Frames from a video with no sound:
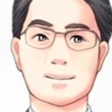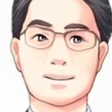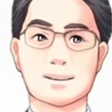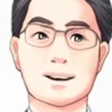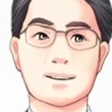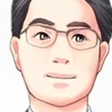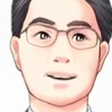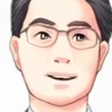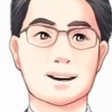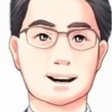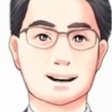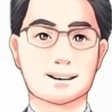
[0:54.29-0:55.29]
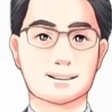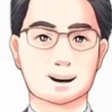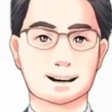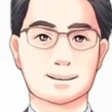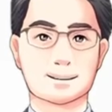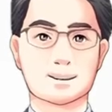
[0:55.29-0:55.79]
便可以让客户
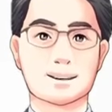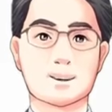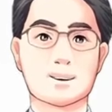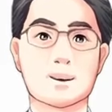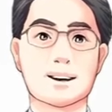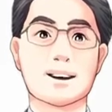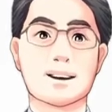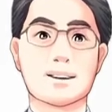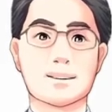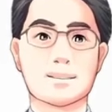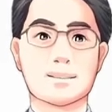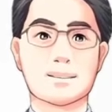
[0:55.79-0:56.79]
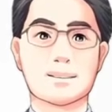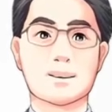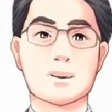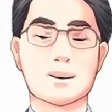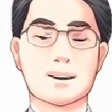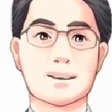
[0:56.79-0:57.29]
顺顺利利。毫
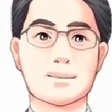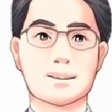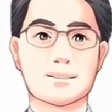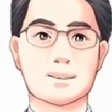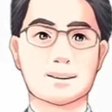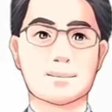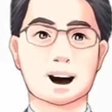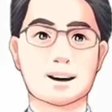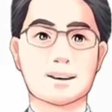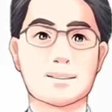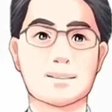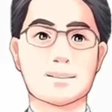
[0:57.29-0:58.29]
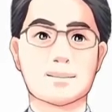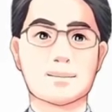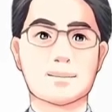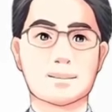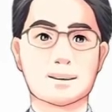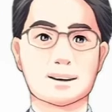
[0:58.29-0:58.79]
无遗憾的领到钱，
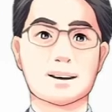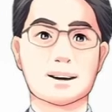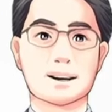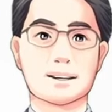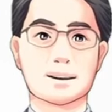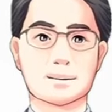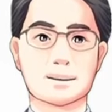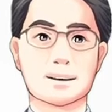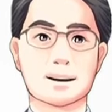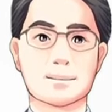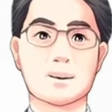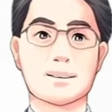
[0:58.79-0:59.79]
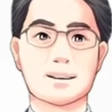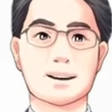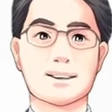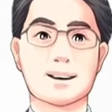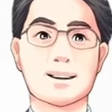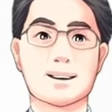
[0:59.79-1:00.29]
这就是采用流程
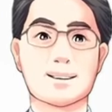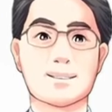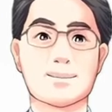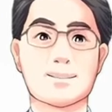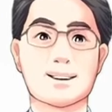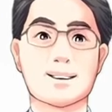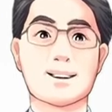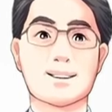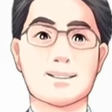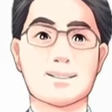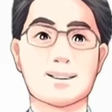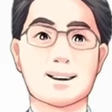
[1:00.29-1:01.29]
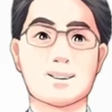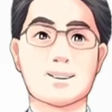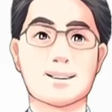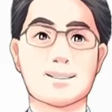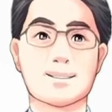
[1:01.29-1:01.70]
思维来分解工作。